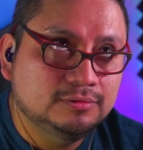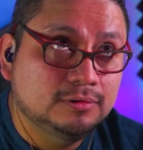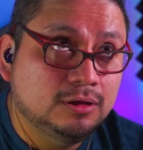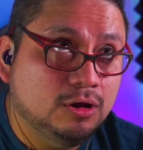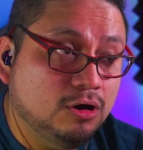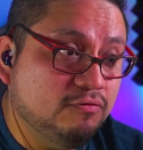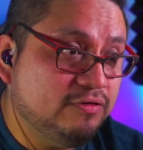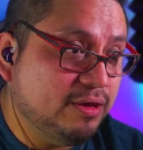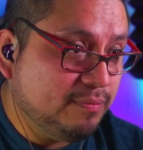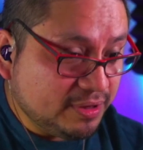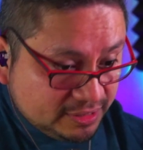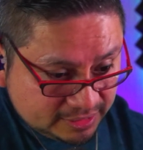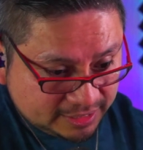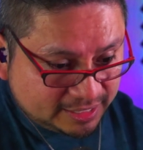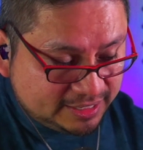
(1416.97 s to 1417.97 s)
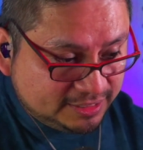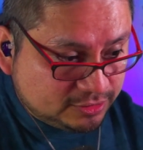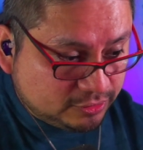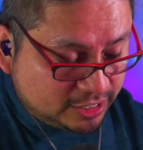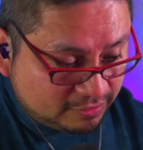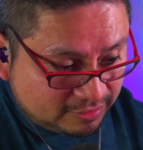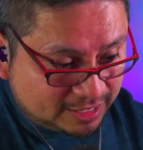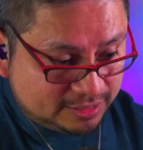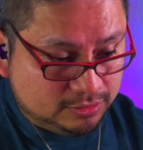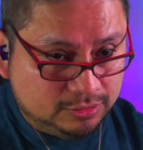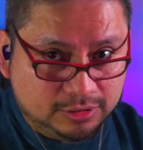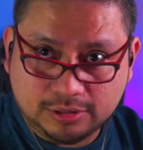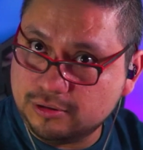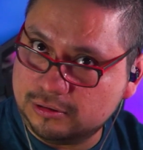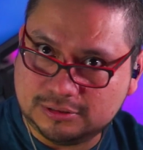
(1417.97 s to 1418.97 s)
Obviamente, aquí estoy hablando de
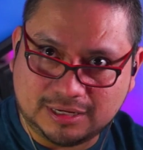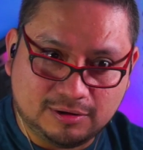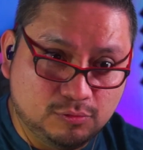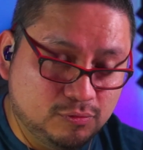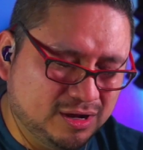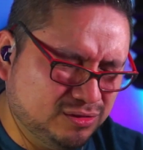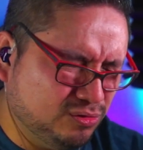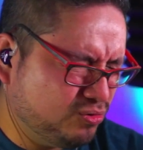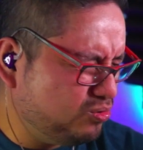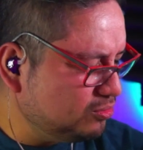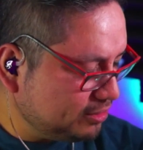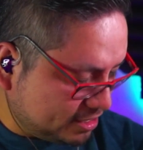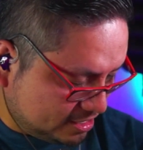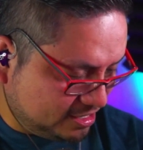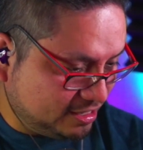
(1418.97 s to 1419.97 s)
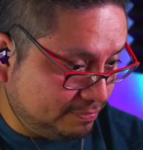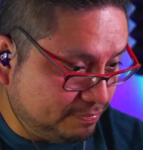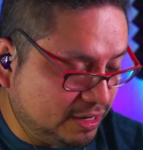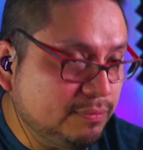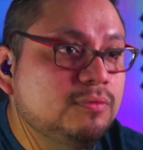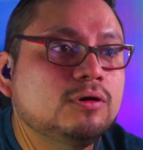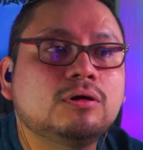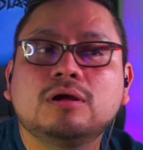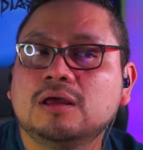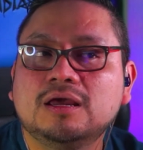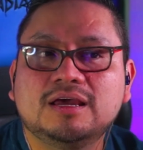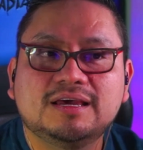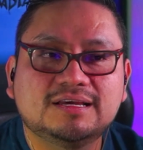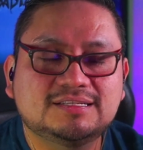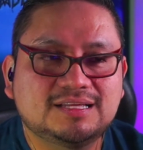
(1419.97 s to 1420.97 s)
que están jugando con tanques premium.
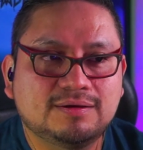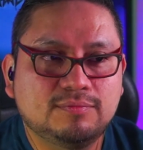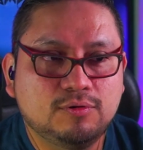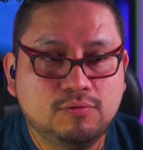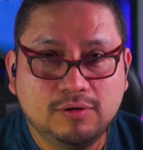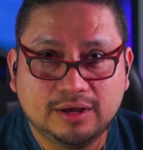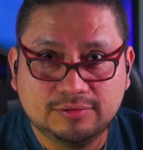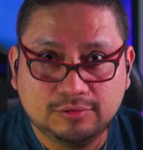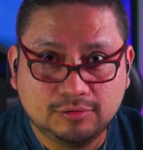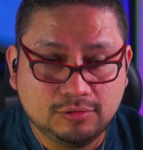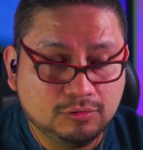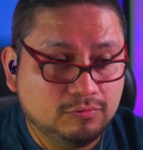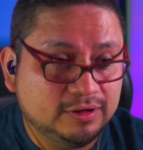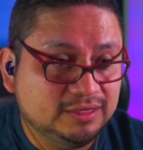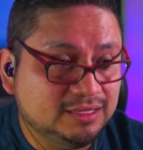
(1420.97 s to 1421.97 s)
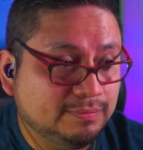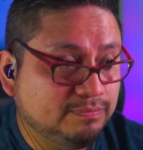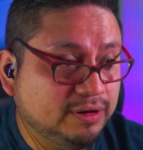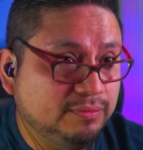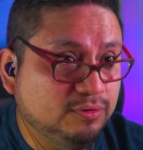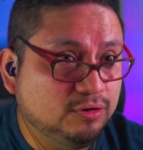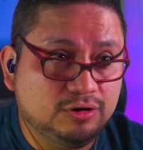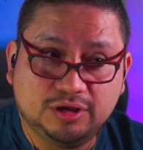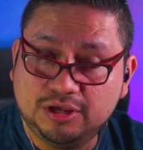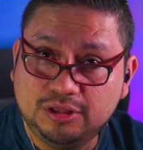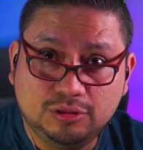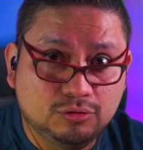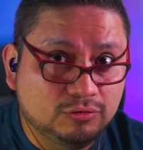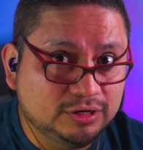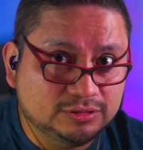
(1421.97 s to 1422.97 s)
Estamos jugando con cuenta premium y
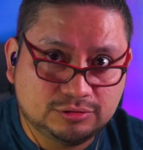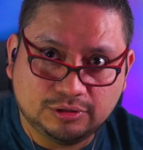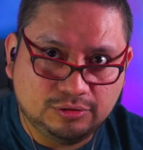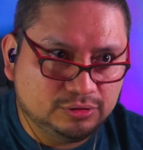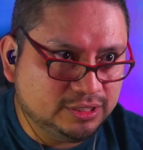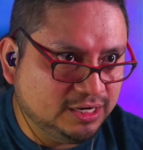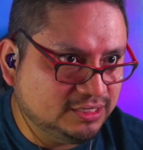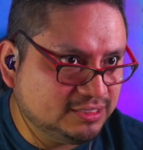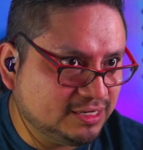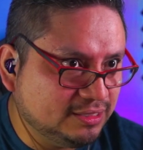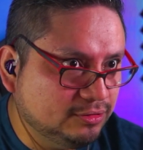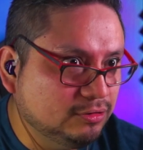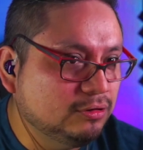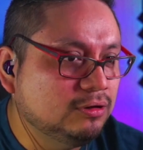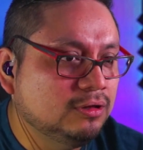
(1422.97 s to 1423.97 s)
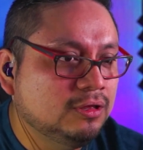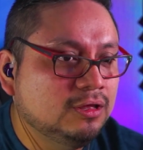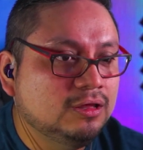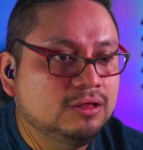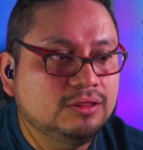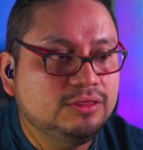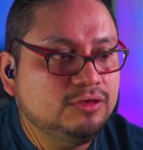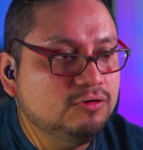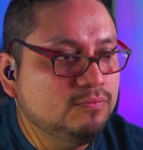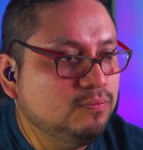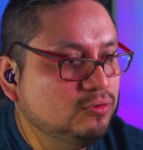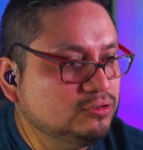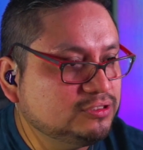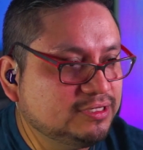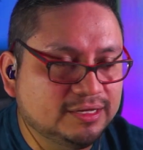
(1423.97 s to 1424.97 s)
no estoy utilizando ni un
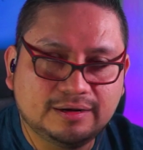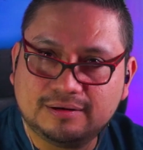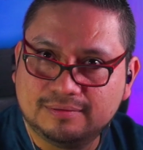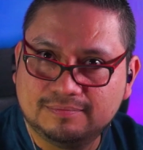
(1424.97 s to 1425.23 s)
booster